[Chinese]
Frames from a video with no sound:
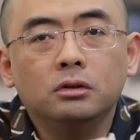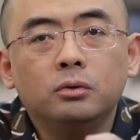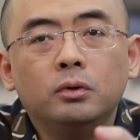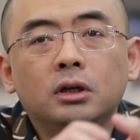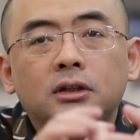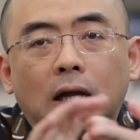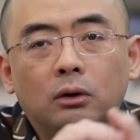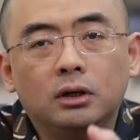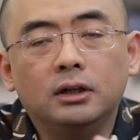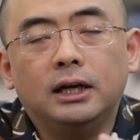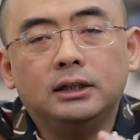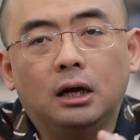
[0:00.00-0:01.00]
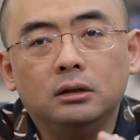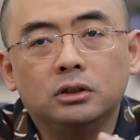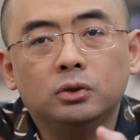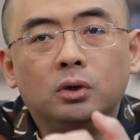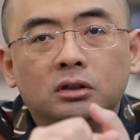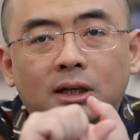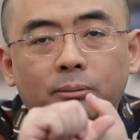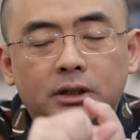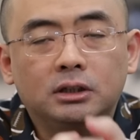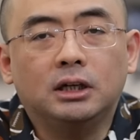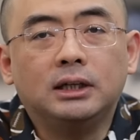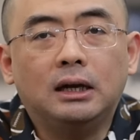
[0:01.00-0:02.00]
对于一个大陆人来讲，你如果是在北
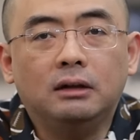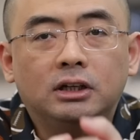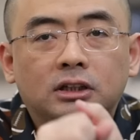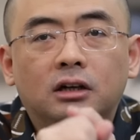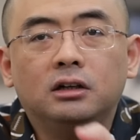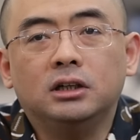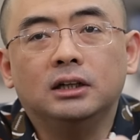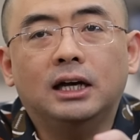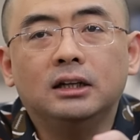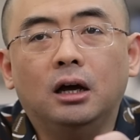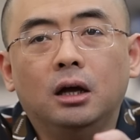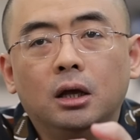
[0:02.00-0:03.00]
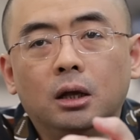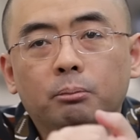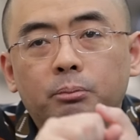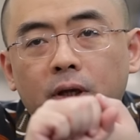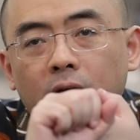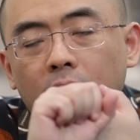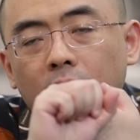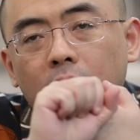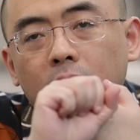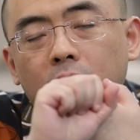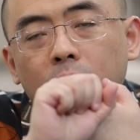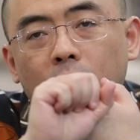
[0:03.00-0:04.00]
京长大的，在上海长大的，
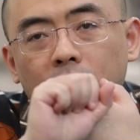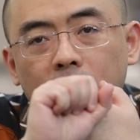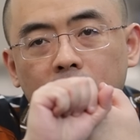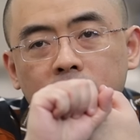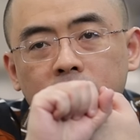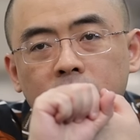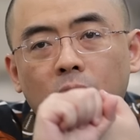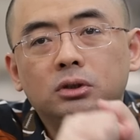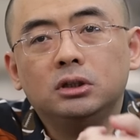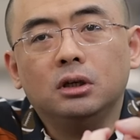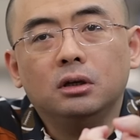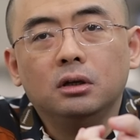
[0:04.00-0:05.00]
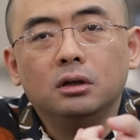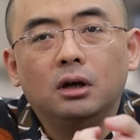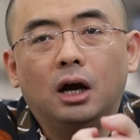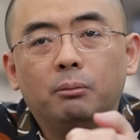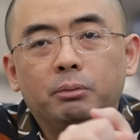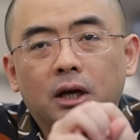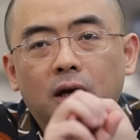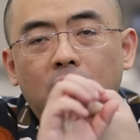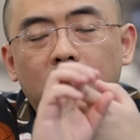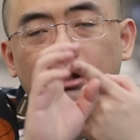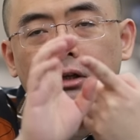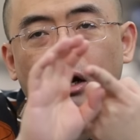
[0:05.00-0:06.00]
别跟我那个娇气。啊，
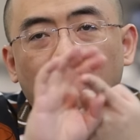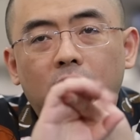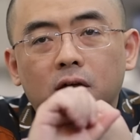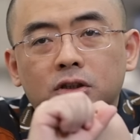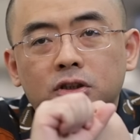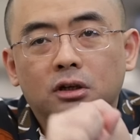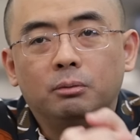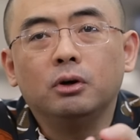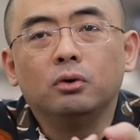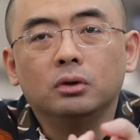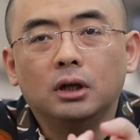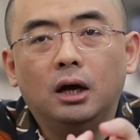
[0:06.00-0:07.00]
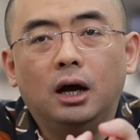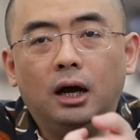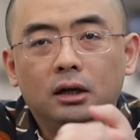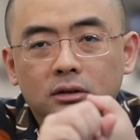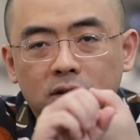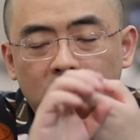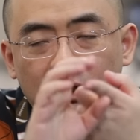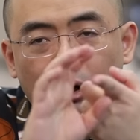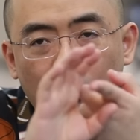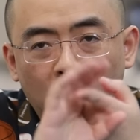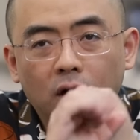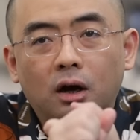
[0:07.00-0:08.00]
别在那儿哈扯没有用的啊！你在那
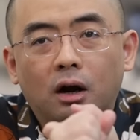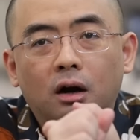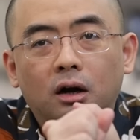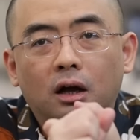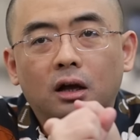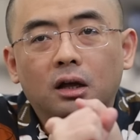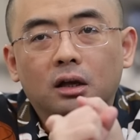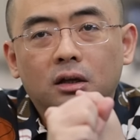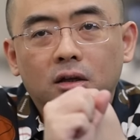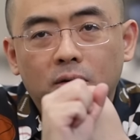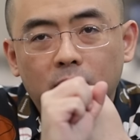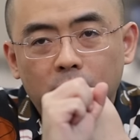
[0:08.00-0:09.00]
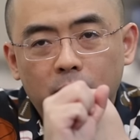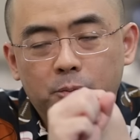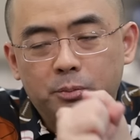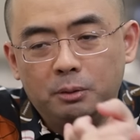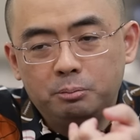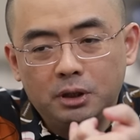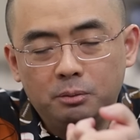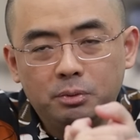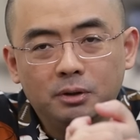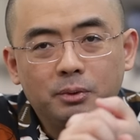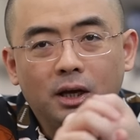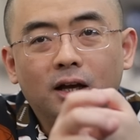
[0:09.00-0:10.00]
儿活得好好的，呃，别别
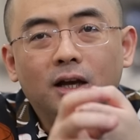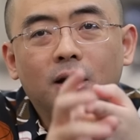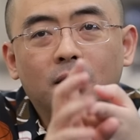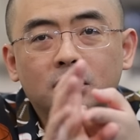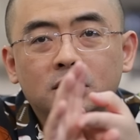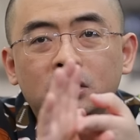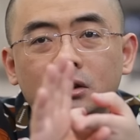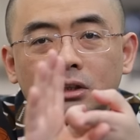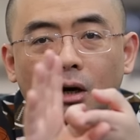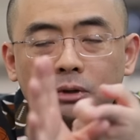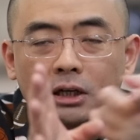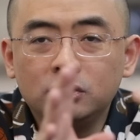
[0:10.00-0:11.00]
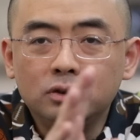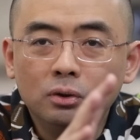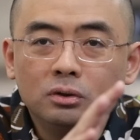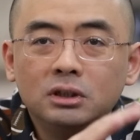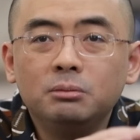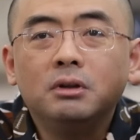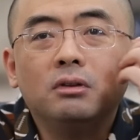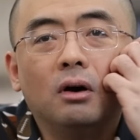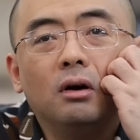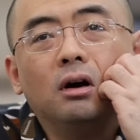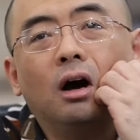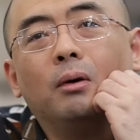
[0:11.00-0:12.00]
别，你要不然你就移民
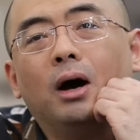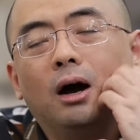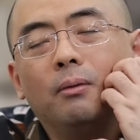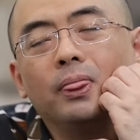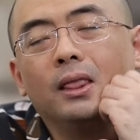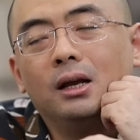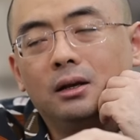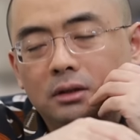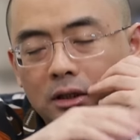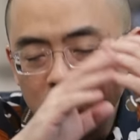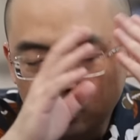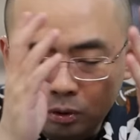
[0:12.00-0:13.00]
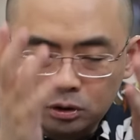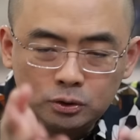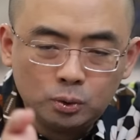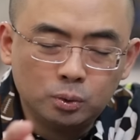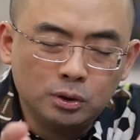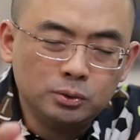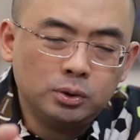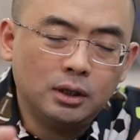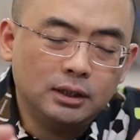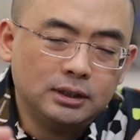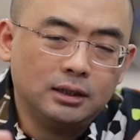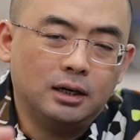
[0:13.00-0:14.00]
走，好不好？那你如果说途中撞
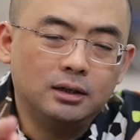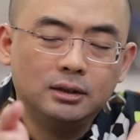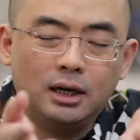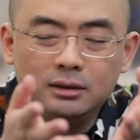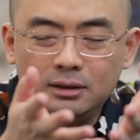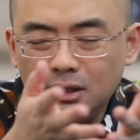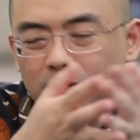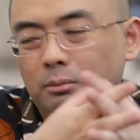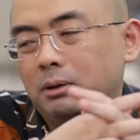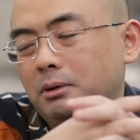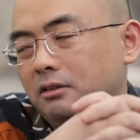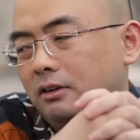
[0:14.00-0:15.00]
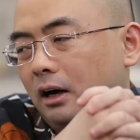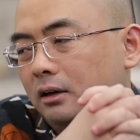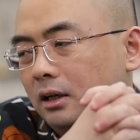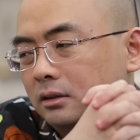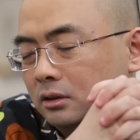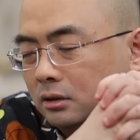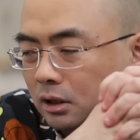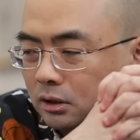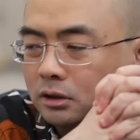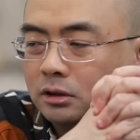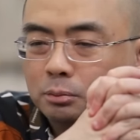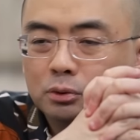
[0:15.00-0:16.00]
到香港人呢，那就没办法，那你肯
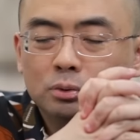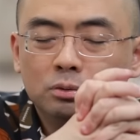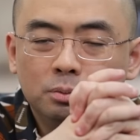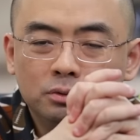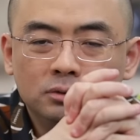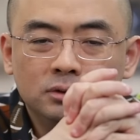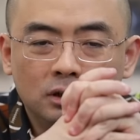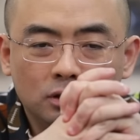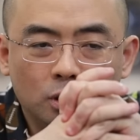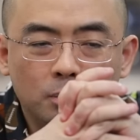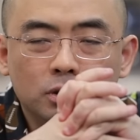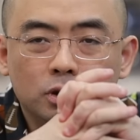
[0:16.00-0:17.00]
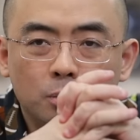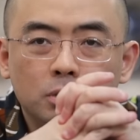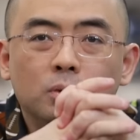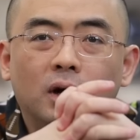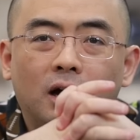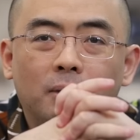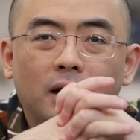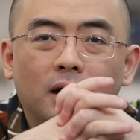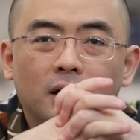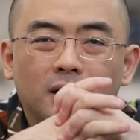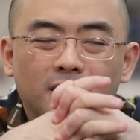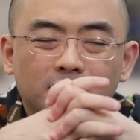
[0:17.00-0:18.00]
定是不舒服，不舒服那就投奔投奔怒海呗。
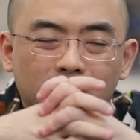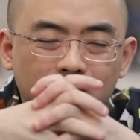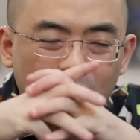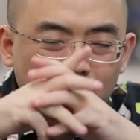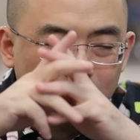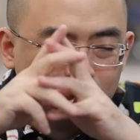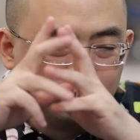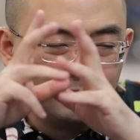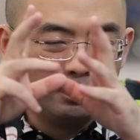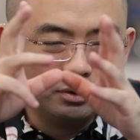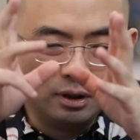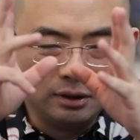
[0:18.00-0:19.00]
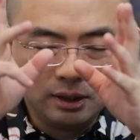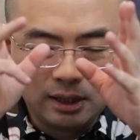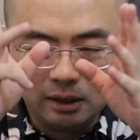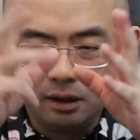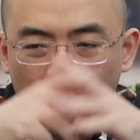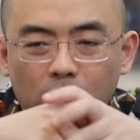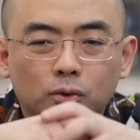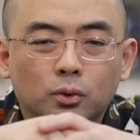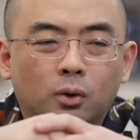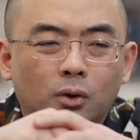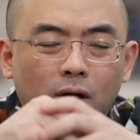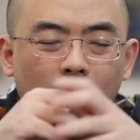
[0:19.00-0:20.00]
但是呢，我这两天看了好
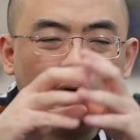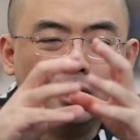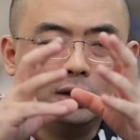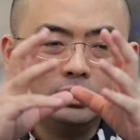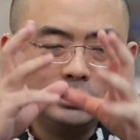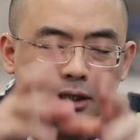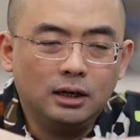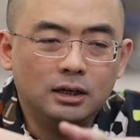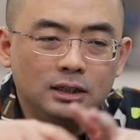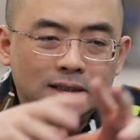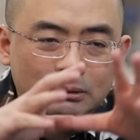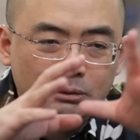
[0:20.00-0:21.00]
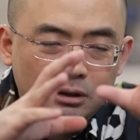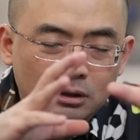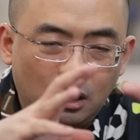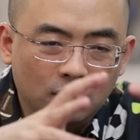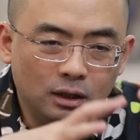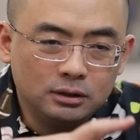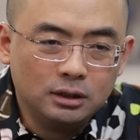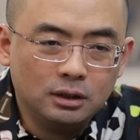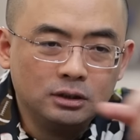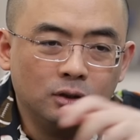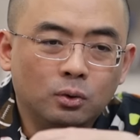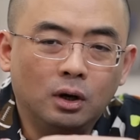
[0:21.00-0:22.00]
多那香港人移民到了这个
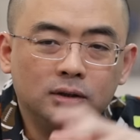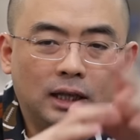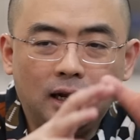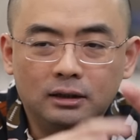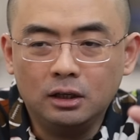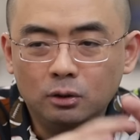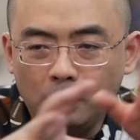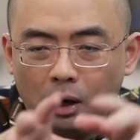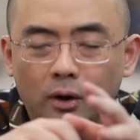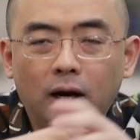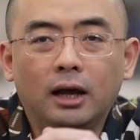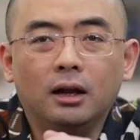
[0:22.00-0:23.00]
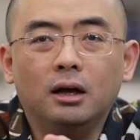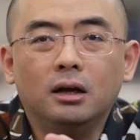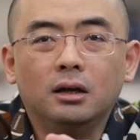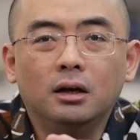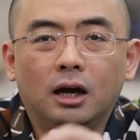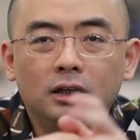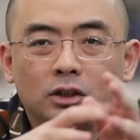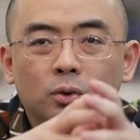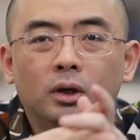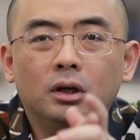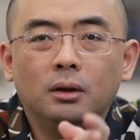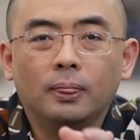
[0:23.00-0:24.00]
英国，待两天又跑回来了啊，一
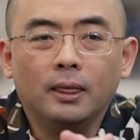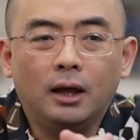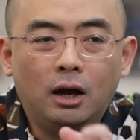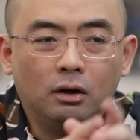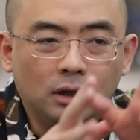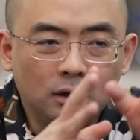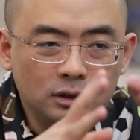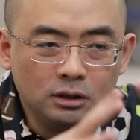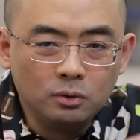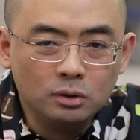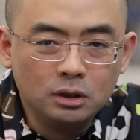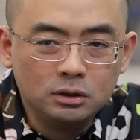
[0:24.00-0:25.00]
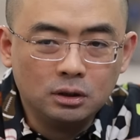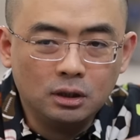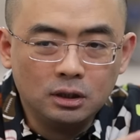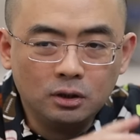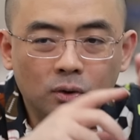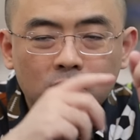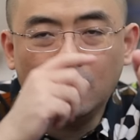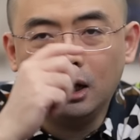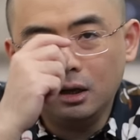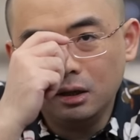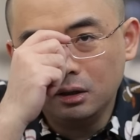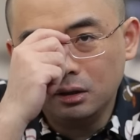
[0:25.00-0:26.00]
堆。还有到了英国的这个离婚的
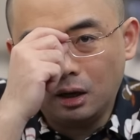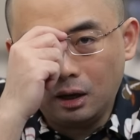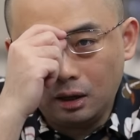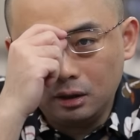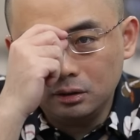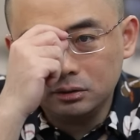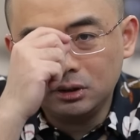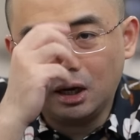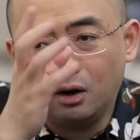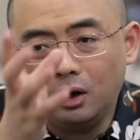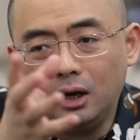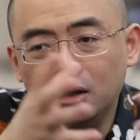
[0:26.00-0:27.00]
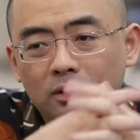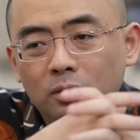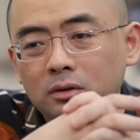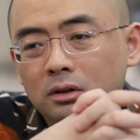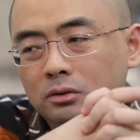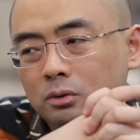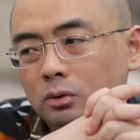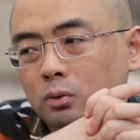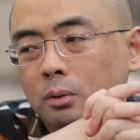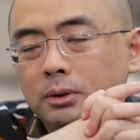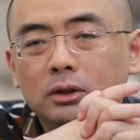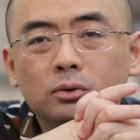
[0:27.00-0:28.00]
啊，吵啊离婚的，就是
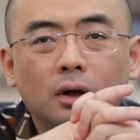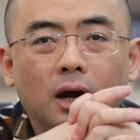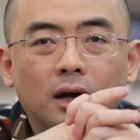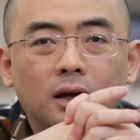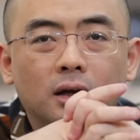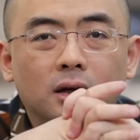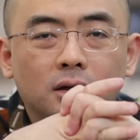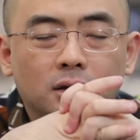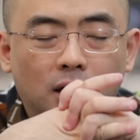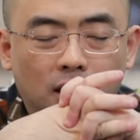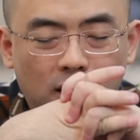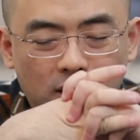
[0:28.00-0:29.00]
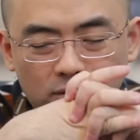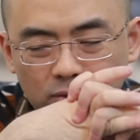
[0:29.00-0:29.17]
过不下去了啊。